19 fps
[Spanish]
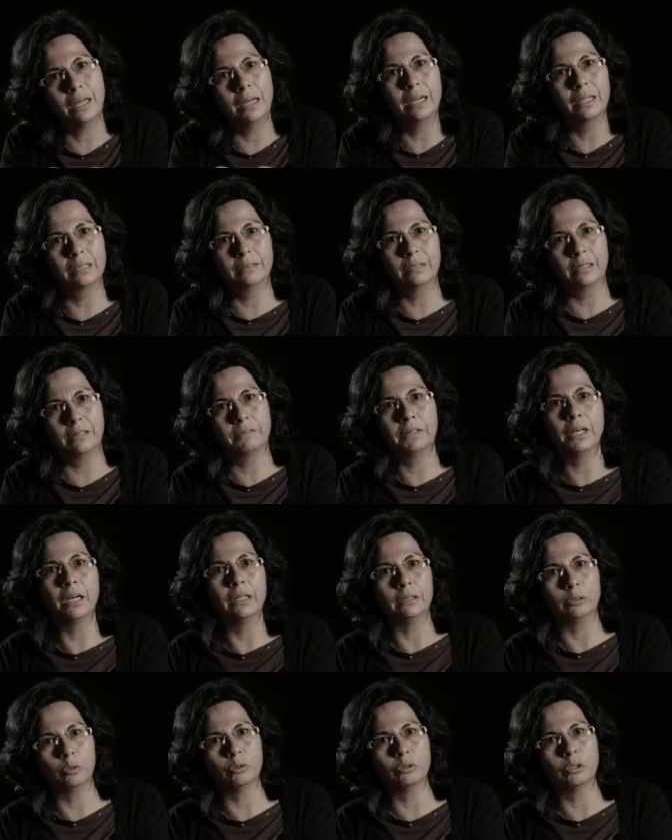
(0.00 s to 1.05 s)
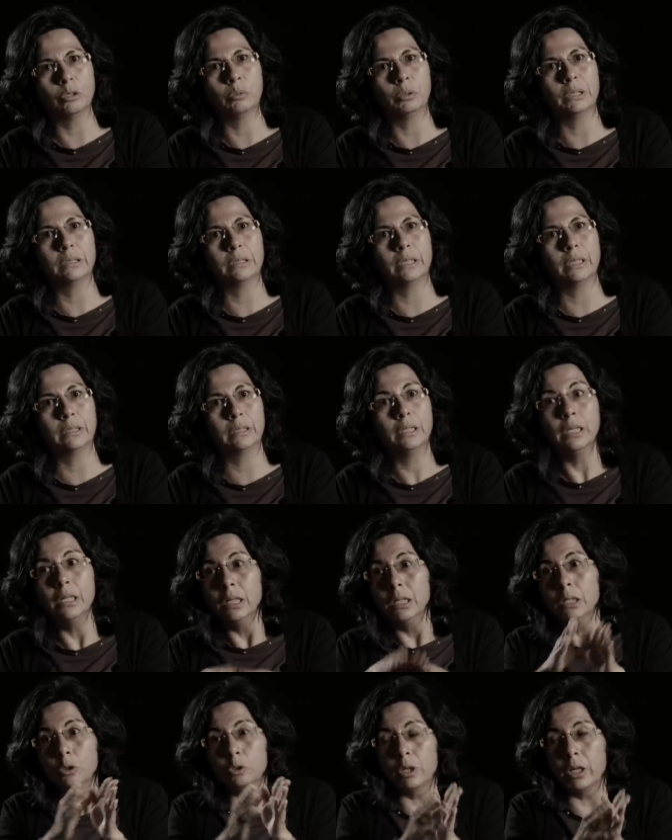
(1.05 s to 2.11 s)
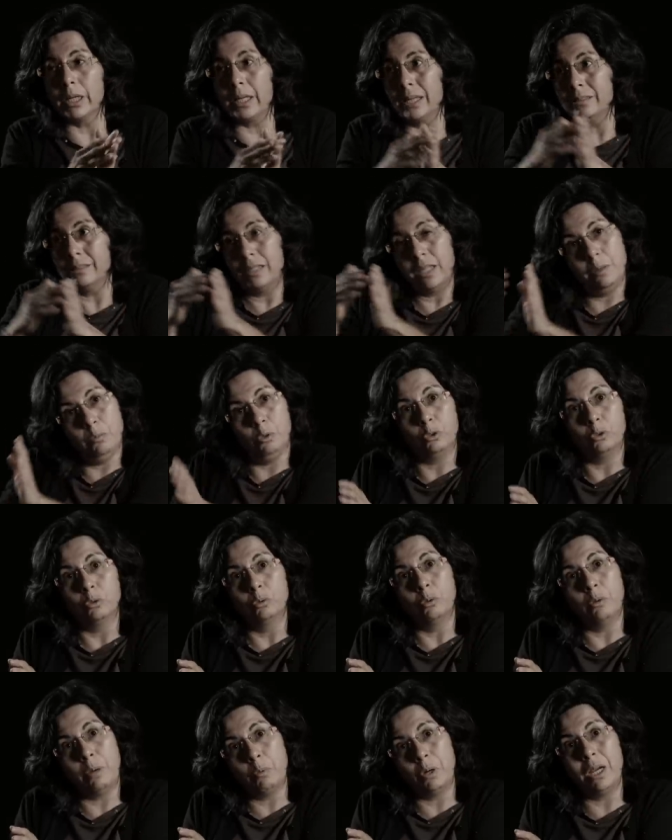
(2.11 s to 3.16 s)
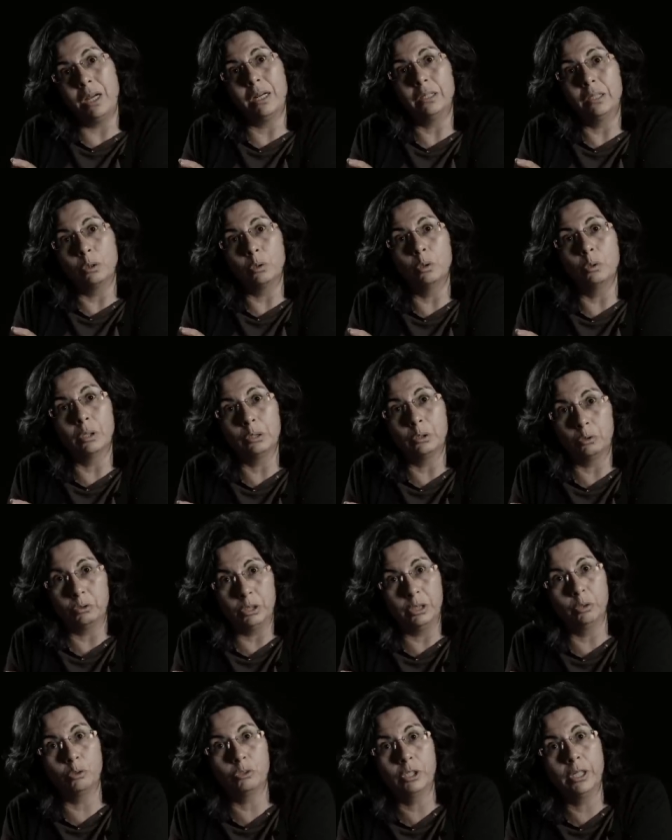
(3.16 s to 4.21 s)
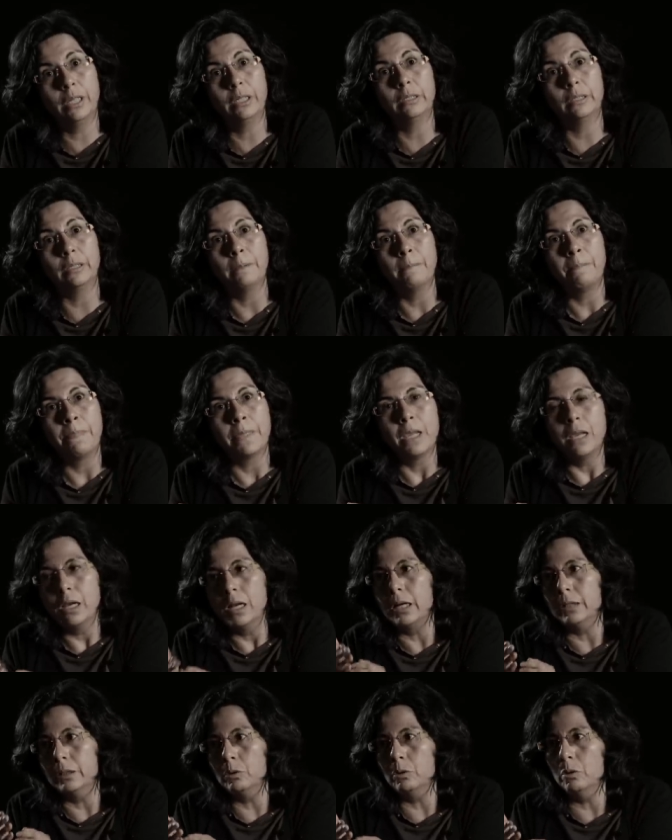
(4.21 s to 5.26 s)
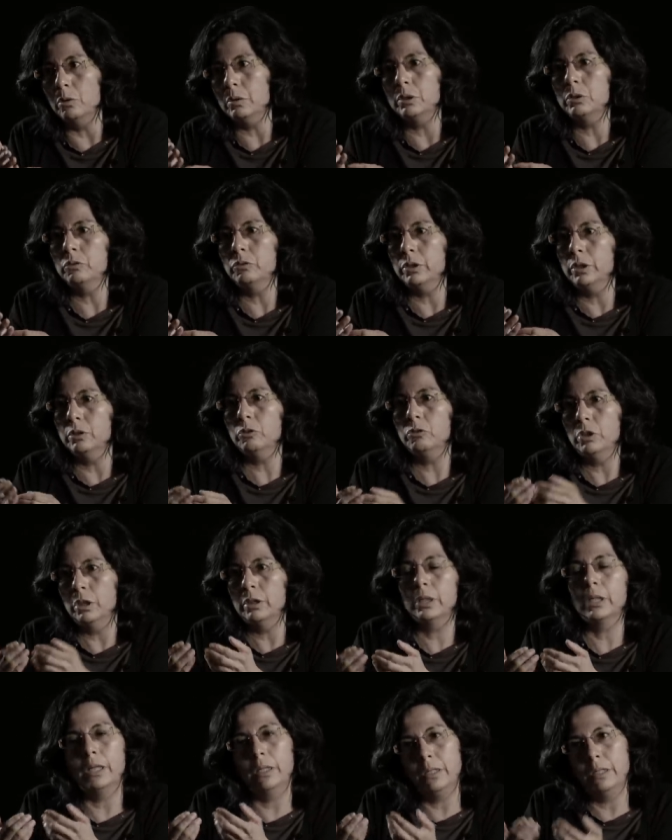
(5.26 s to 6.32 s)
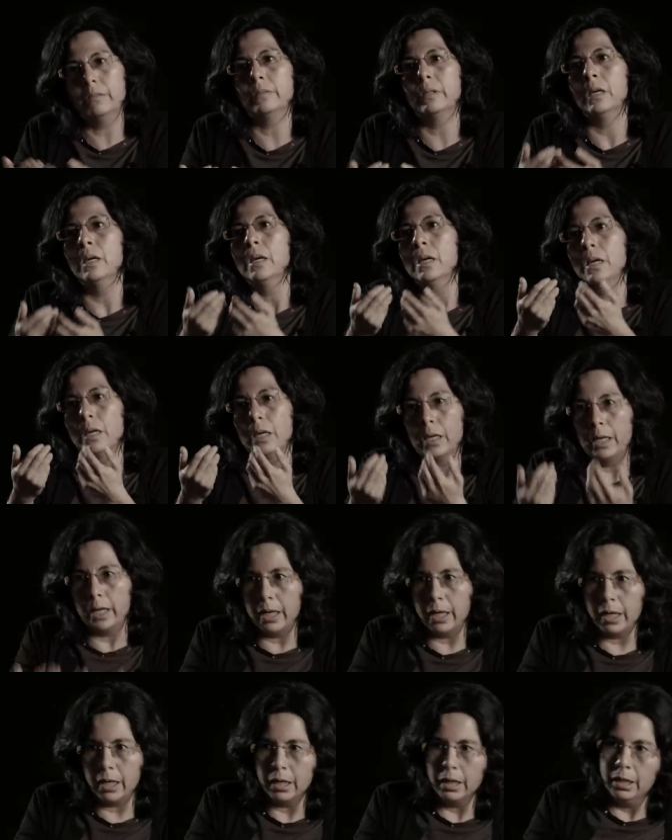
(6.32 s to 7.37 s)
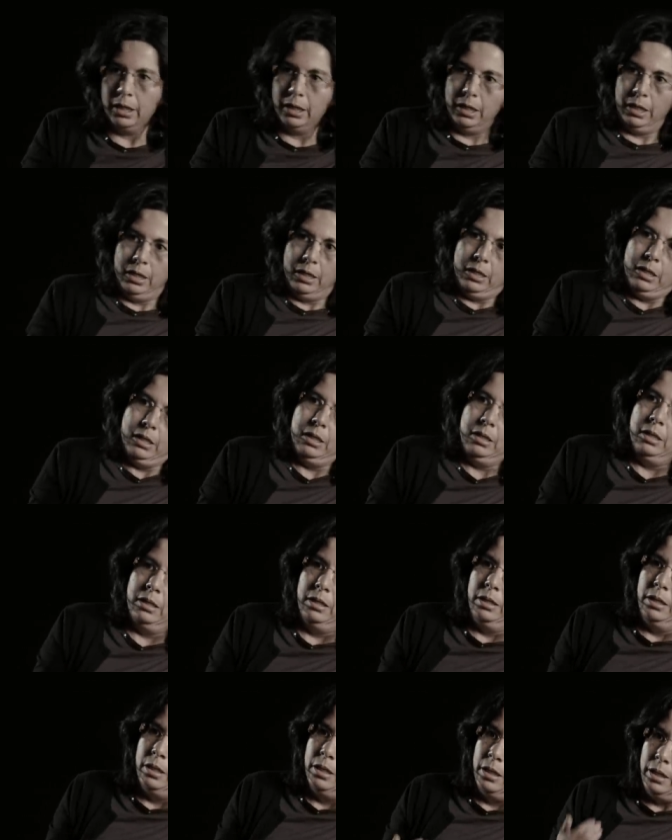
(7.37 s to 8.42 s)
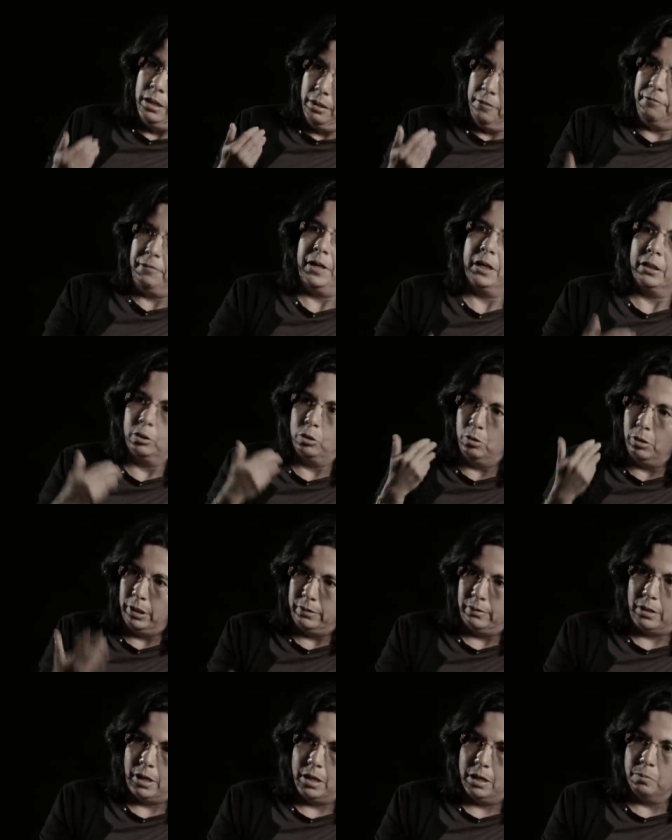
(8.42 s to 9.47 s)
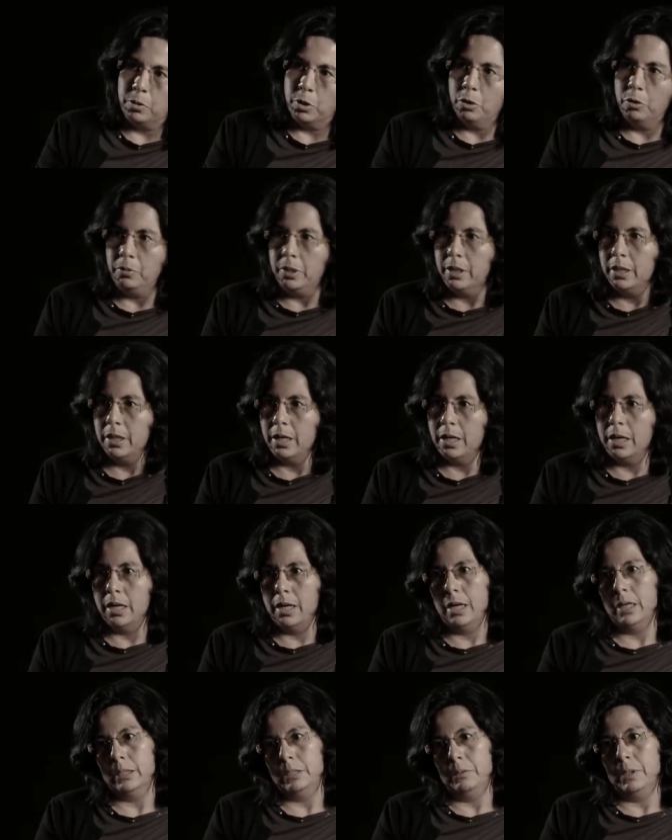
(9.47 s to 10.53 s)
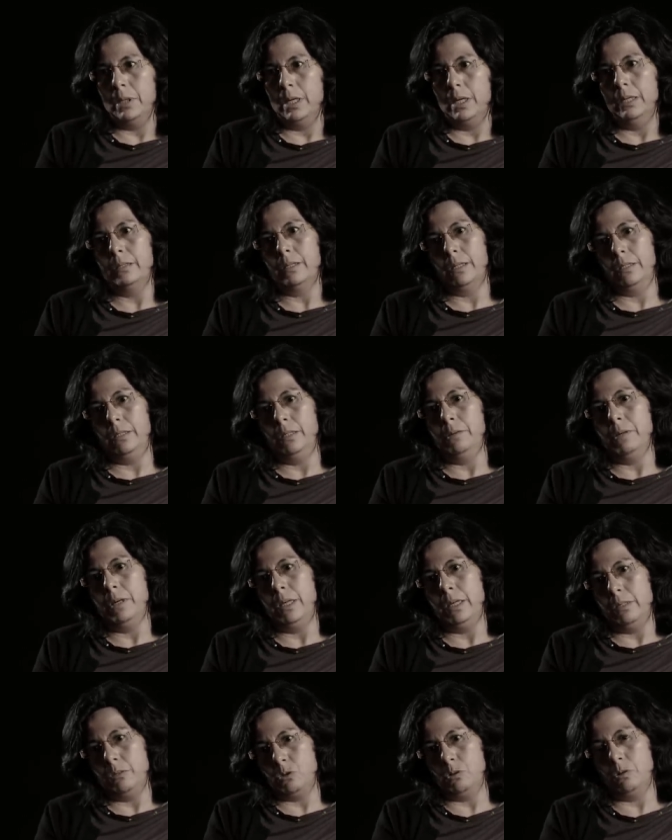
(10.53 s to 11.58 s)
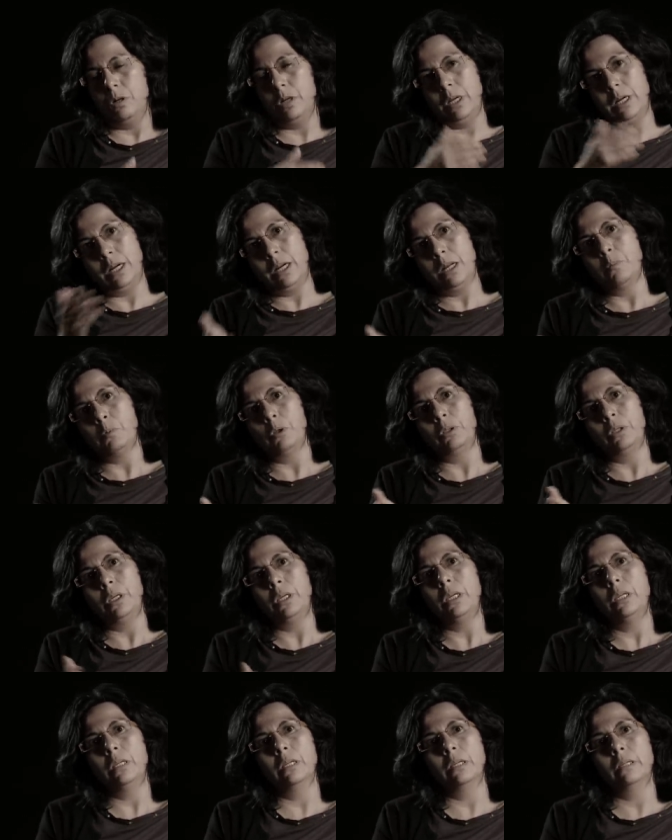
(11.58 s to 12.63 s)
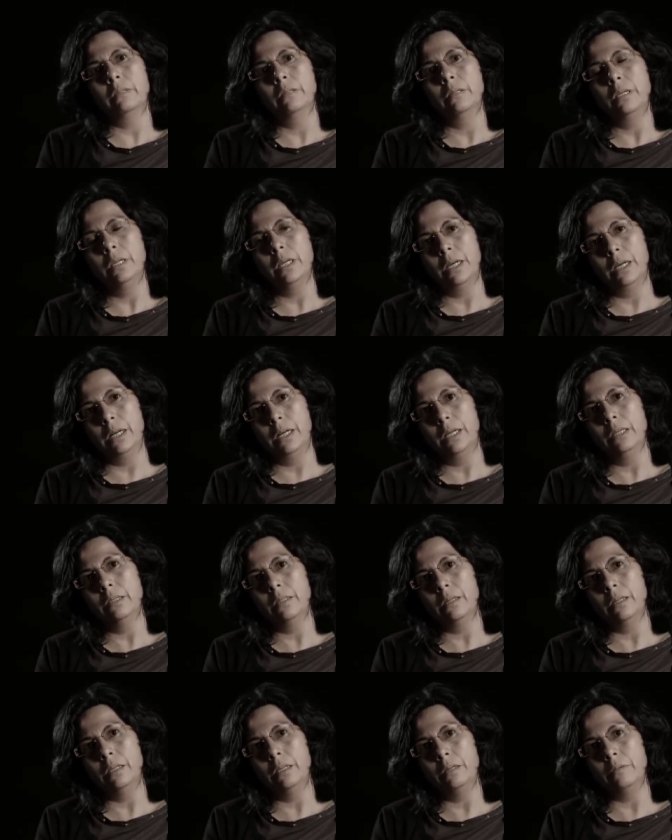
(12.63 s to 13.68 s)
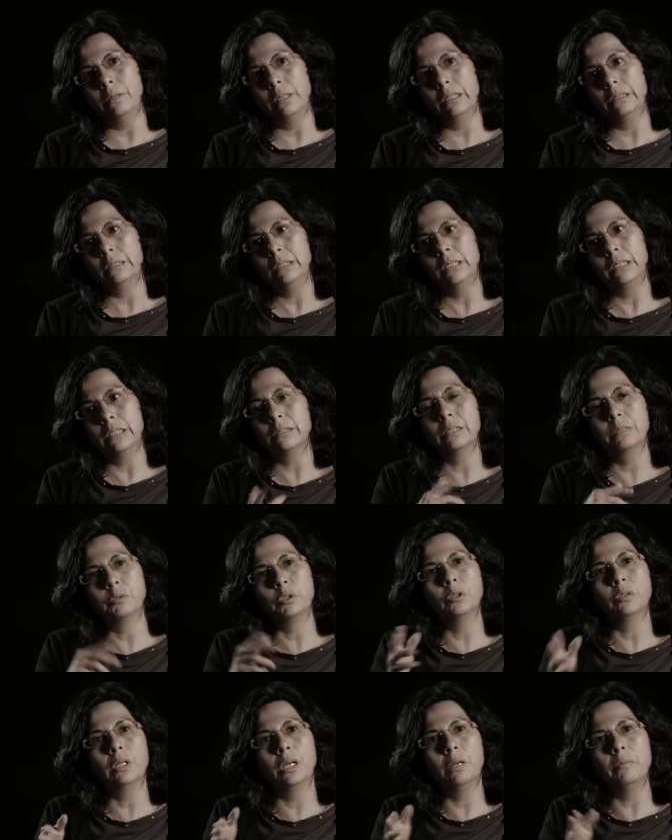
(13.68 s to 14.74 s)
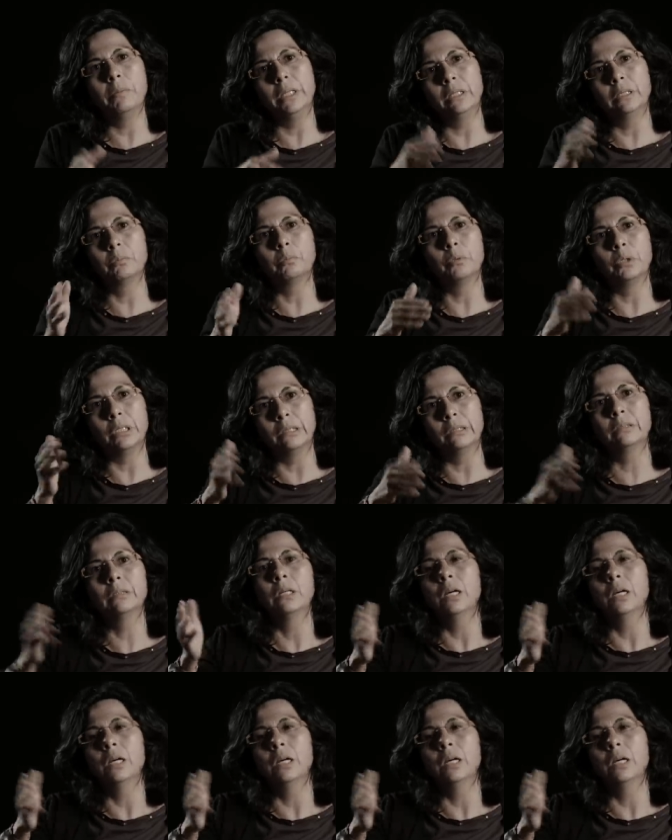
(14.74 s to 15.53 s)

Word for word: a la que se refiere el artículo 57. Entonces, ¿qué hacemos? Nos vamos al artículo 407. El artículo 407 que dice que en efecto, están prohibidas las actividades extractivas en, en áreas protegidas y en áreas intangibles y que excepcionalmente, pues,